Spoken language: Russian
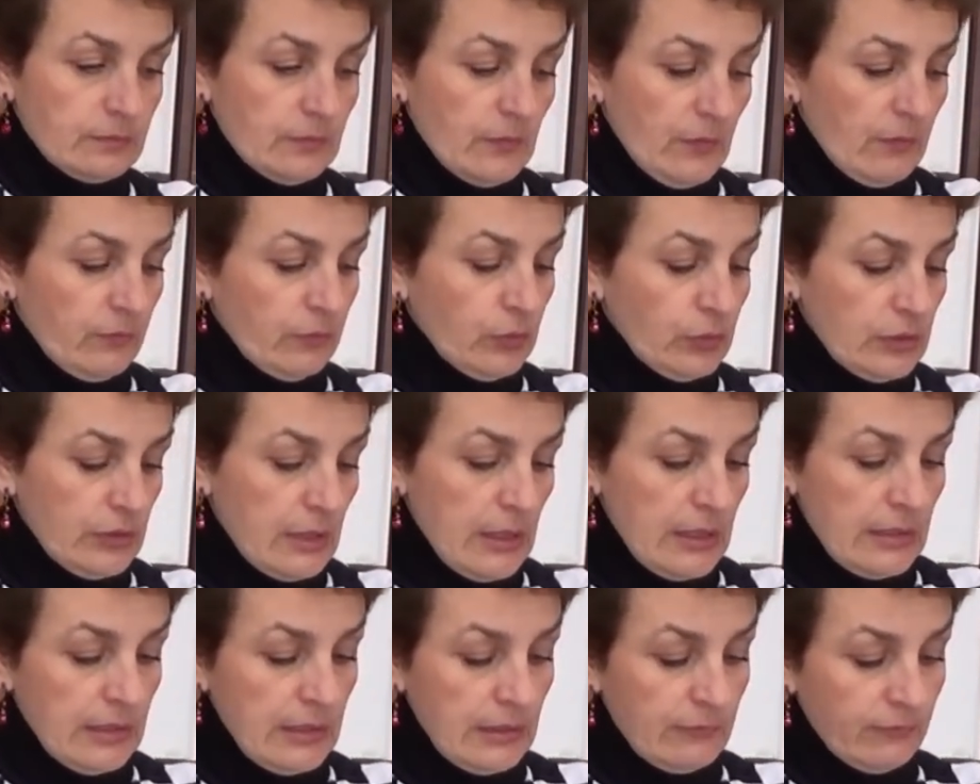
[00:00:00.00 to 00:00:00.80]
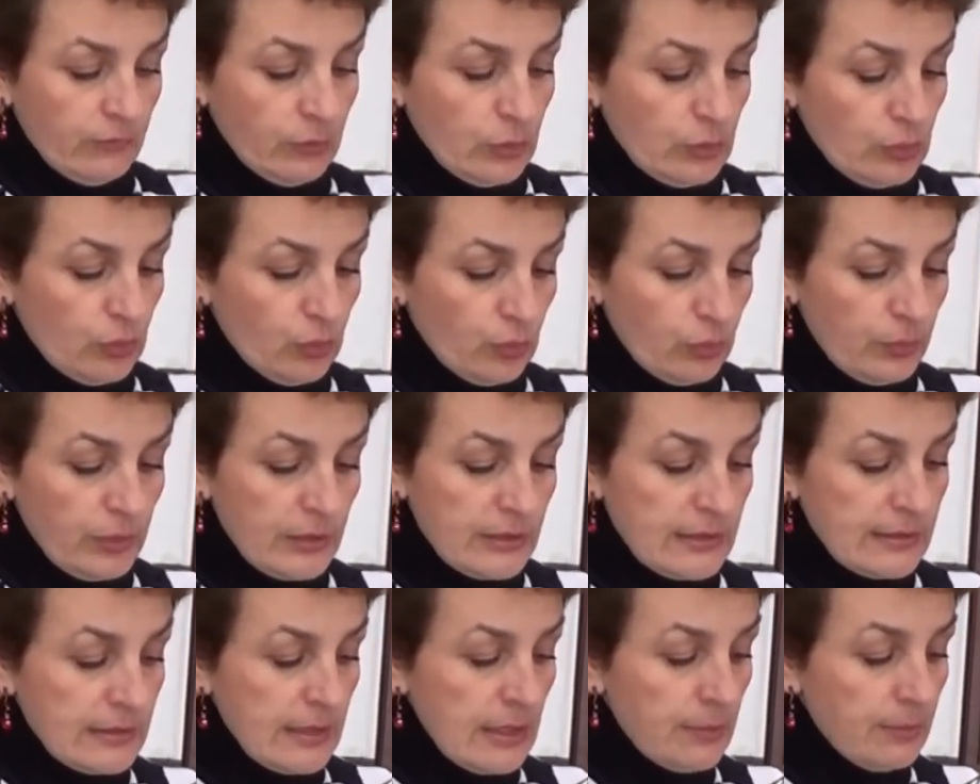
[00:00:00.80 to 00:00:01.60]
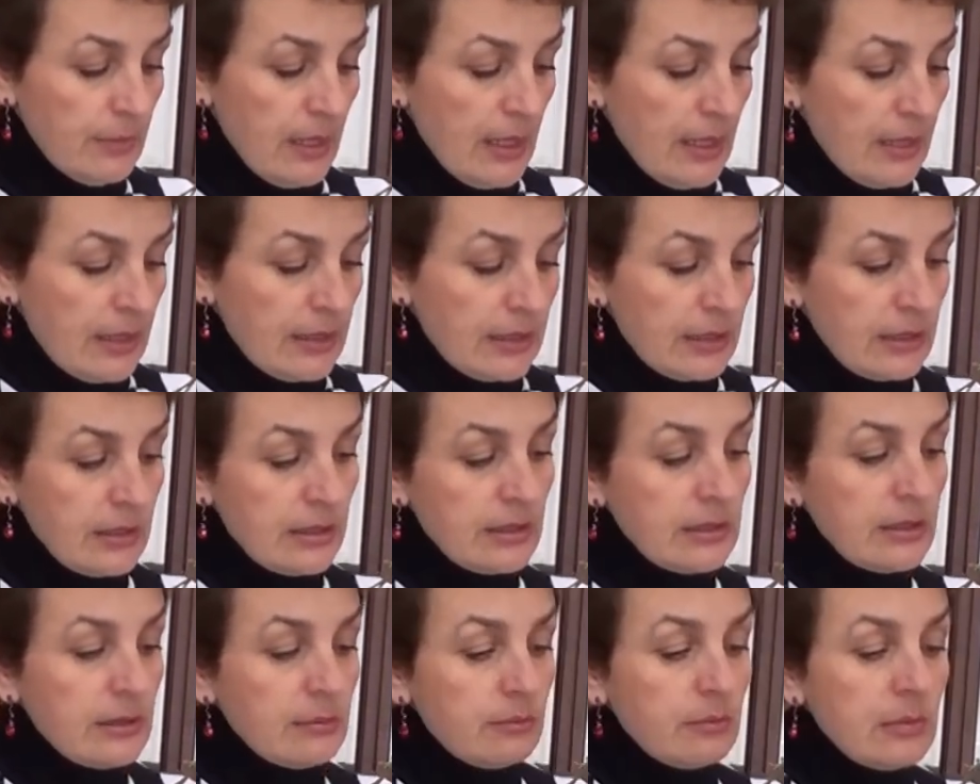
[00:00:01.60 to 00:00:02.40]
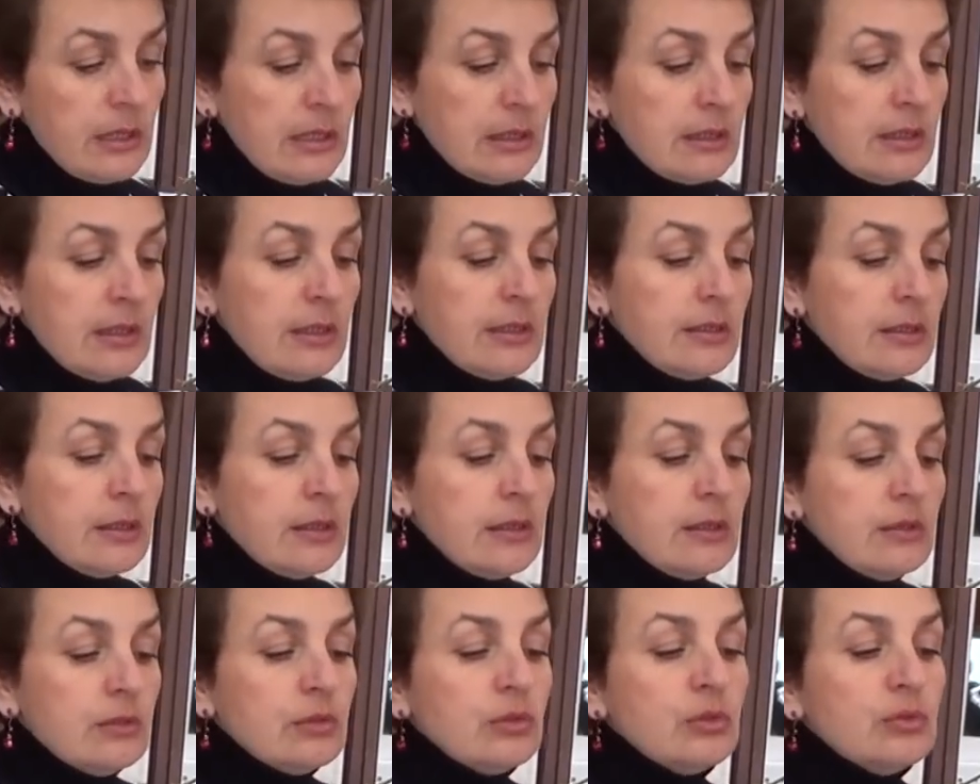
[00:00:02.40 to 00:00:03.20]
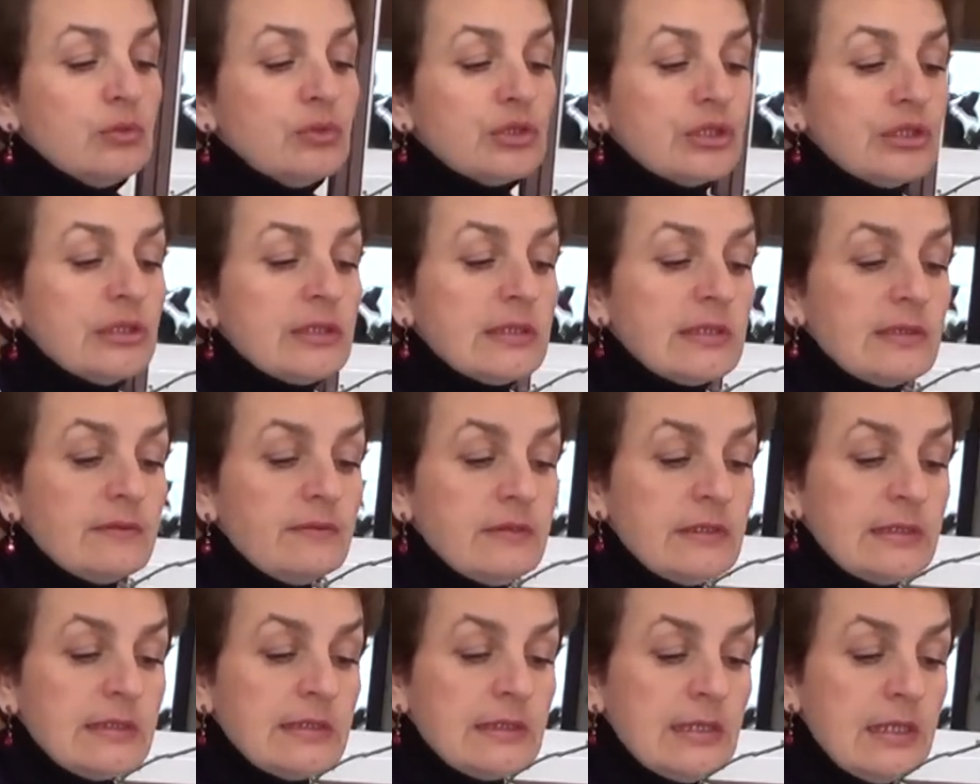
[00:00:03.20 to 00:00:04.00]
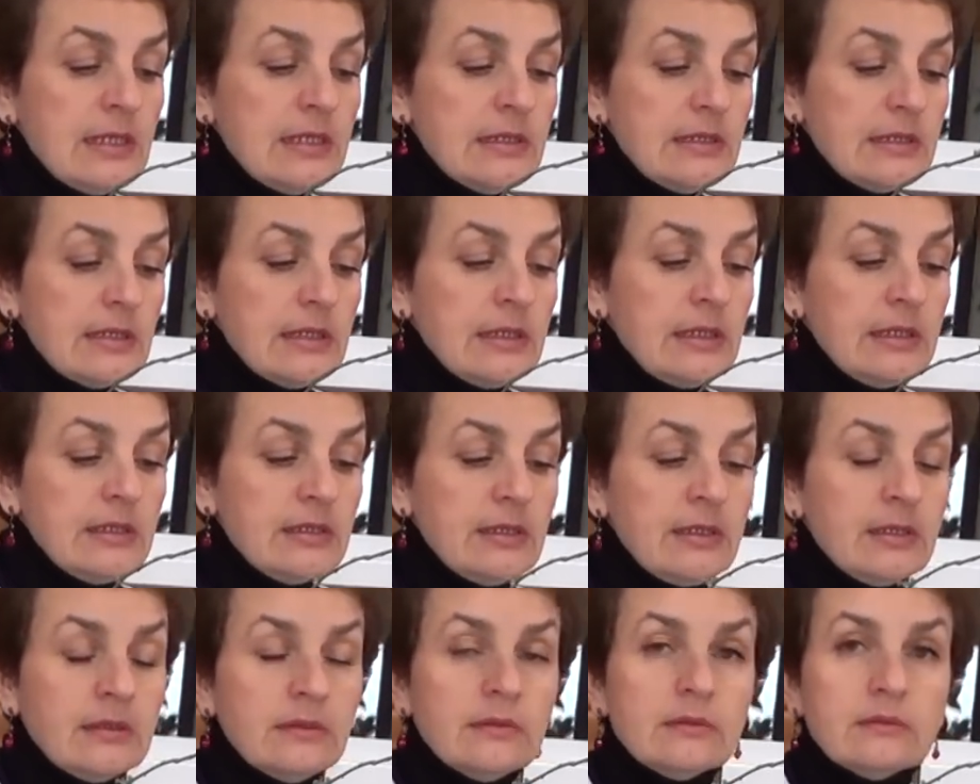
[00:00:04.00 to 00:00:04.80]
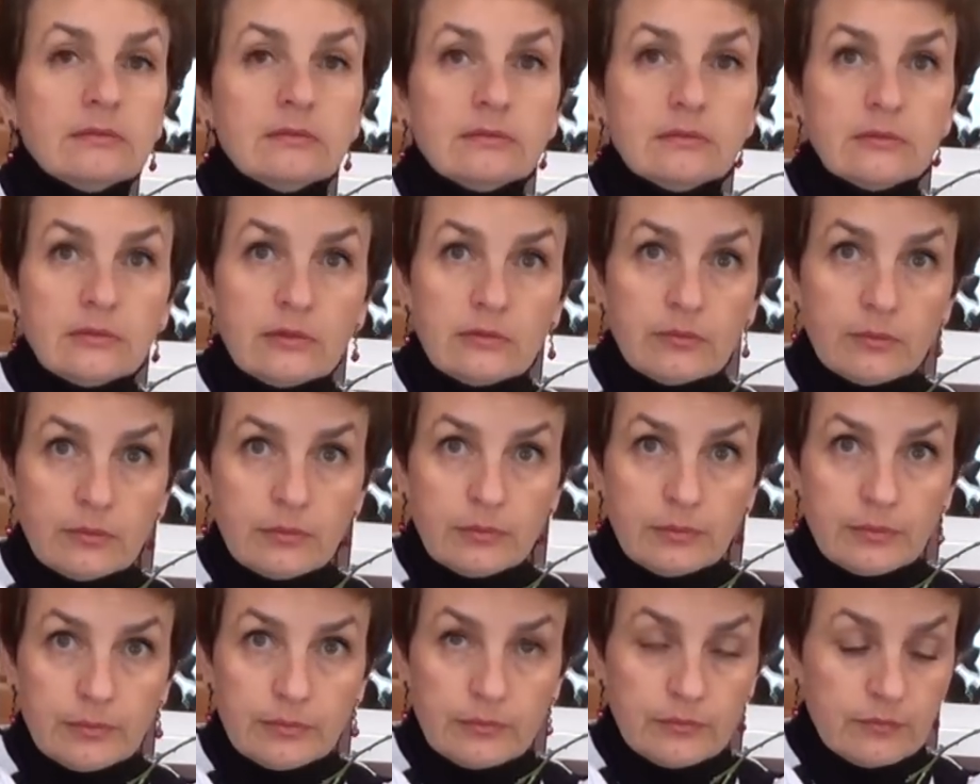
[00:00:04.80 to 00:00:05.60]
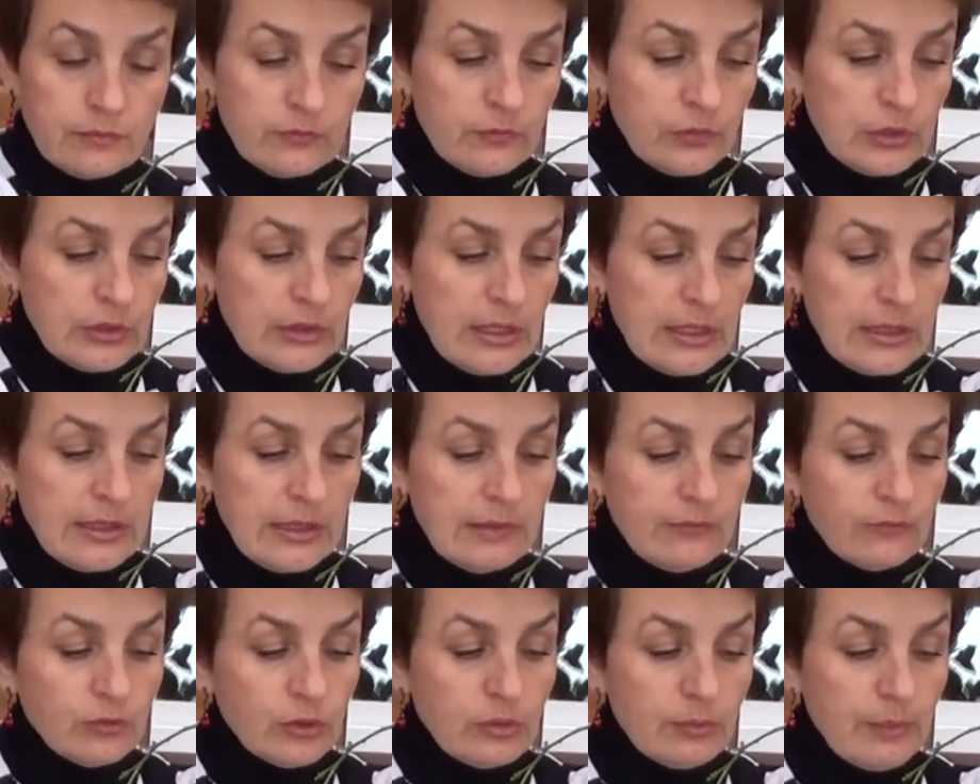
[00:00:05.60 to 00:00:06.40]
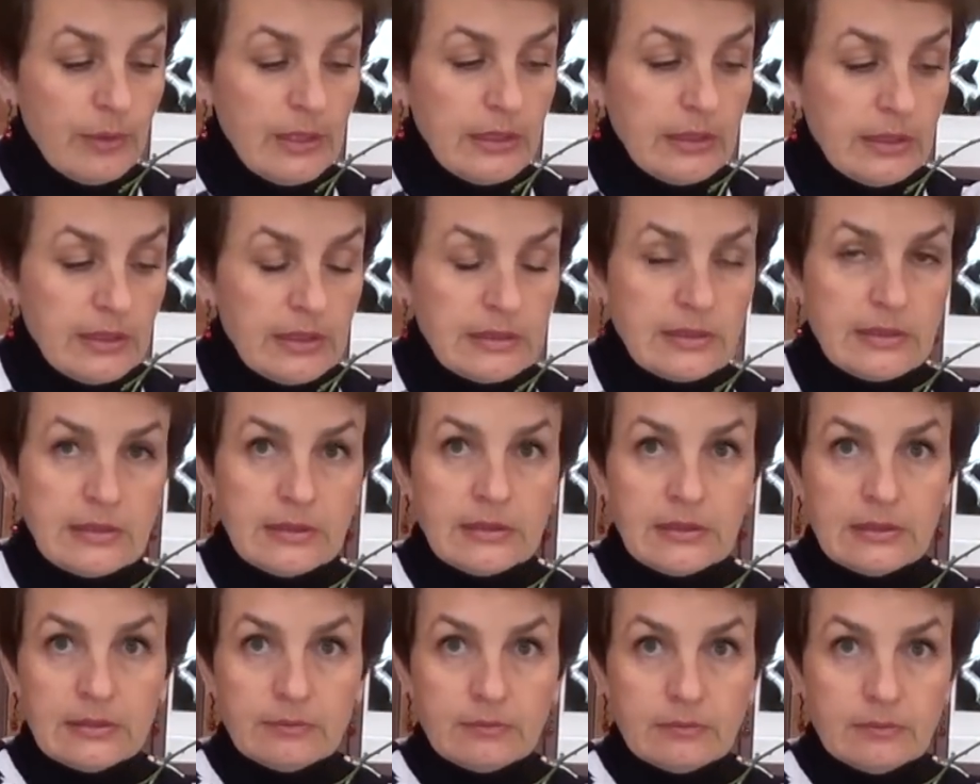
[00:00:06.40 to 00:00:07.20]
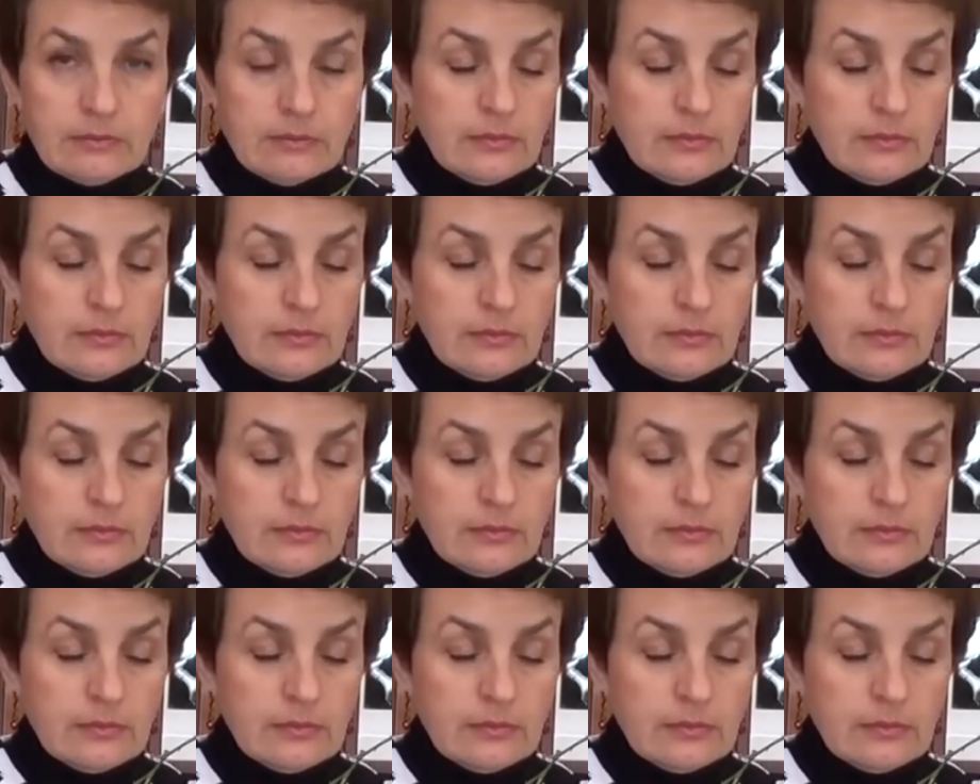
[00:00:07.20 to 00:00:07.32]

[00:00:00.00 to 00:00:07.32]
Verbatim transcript: вот таким вот образом. И немедленно нужно завязать это вот таким вот пакетиком.